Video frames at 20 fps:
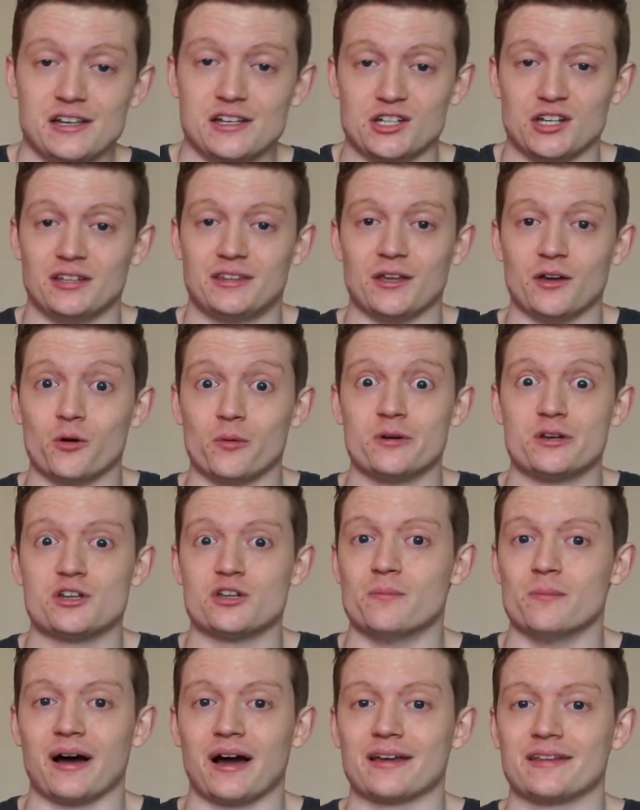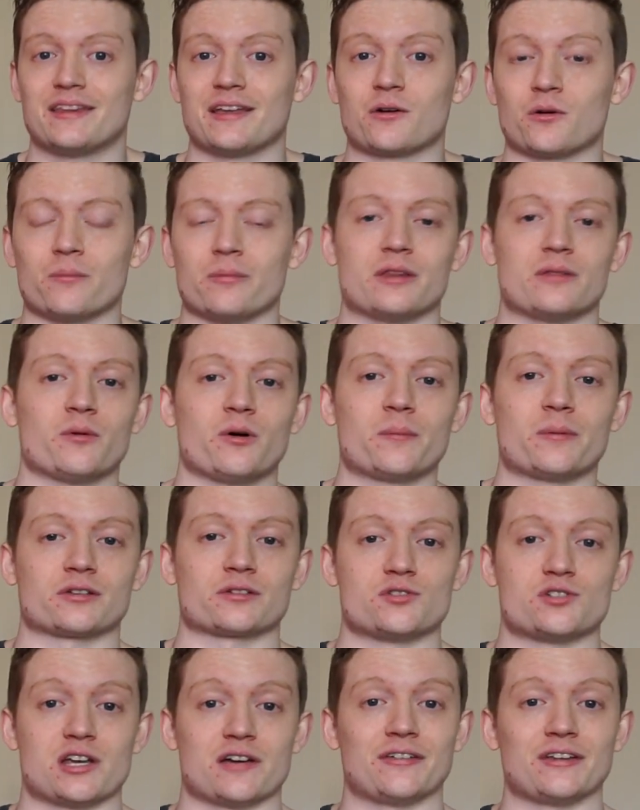j'ai été obligé de m'arrêter complètement parce
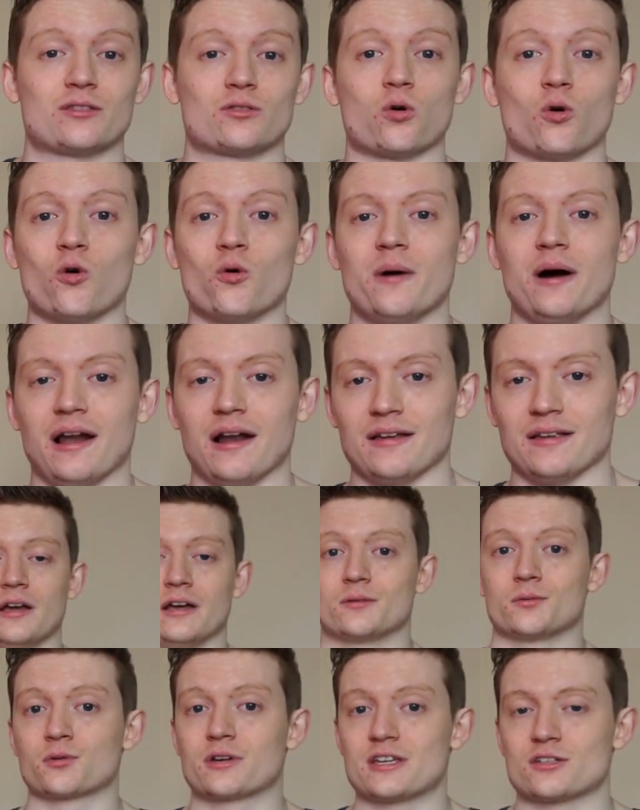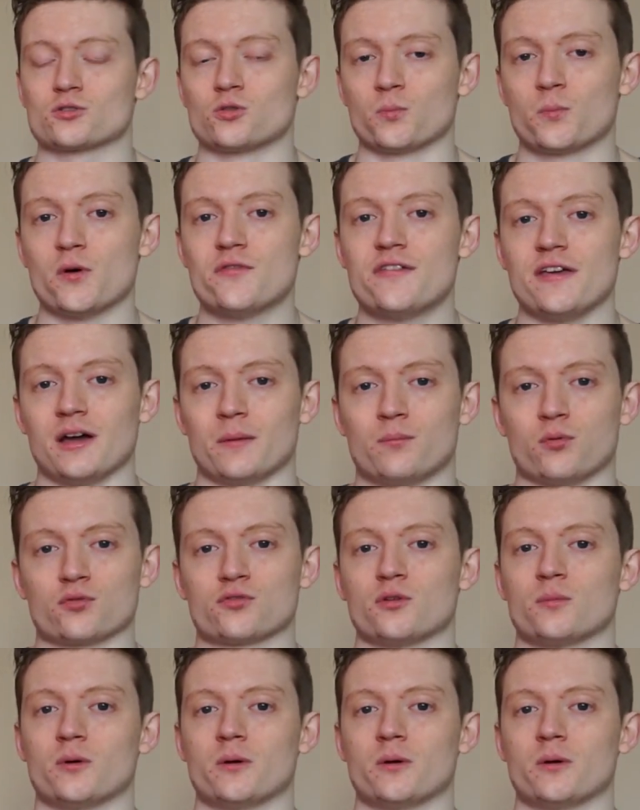que ça j'avais trop mal. Et donc qu'est-ce qu'on peut faire pour ce